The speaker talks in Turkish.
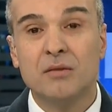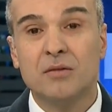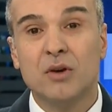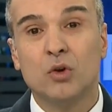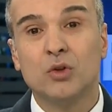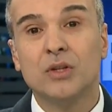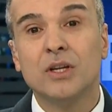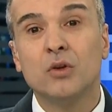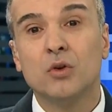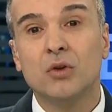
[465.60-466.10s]
ve
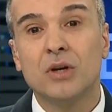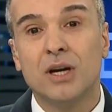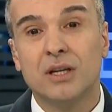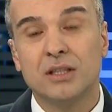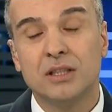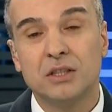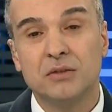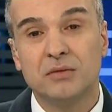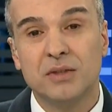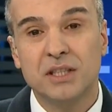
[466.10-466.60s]
ona göre
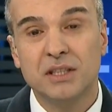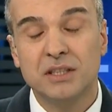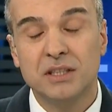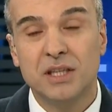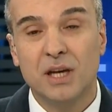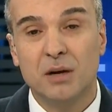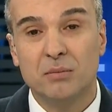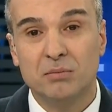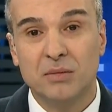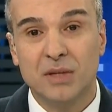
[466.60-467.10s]

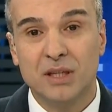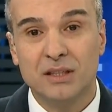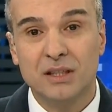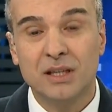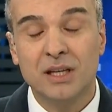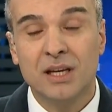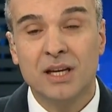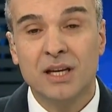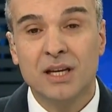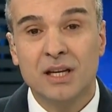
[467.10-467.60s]
alışveriş
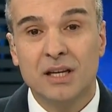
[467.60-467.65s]
yapmalı